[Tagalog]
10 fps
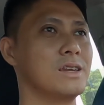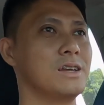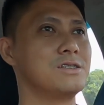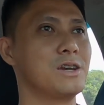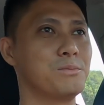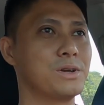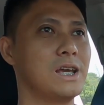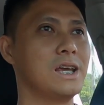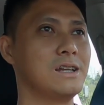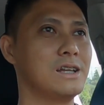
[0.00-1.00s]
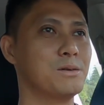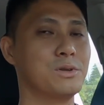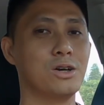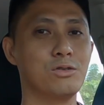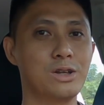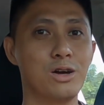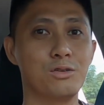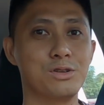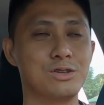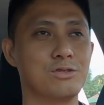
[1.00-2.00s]
And syempre, hindi naman ako
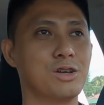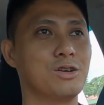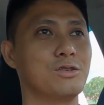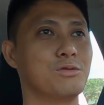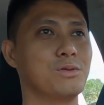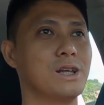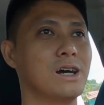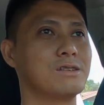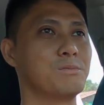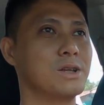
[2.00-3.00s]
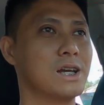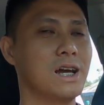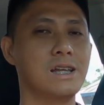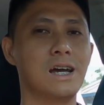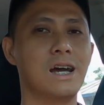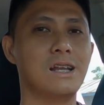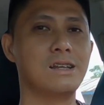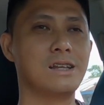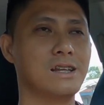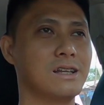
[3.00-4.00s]
nakakondisyon ngayon, wala kasing
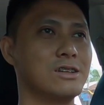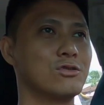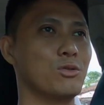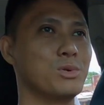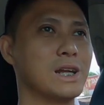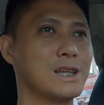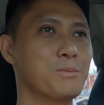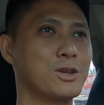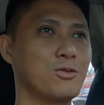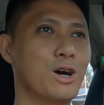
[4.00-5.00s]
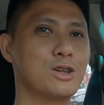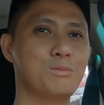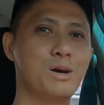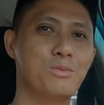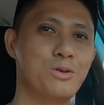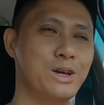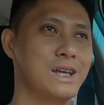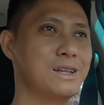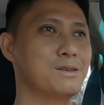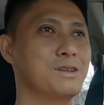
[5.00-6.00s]
pinaghahandaan. Sobrang tamad ko nga tumakbo
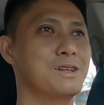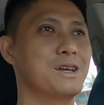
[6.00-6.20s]
and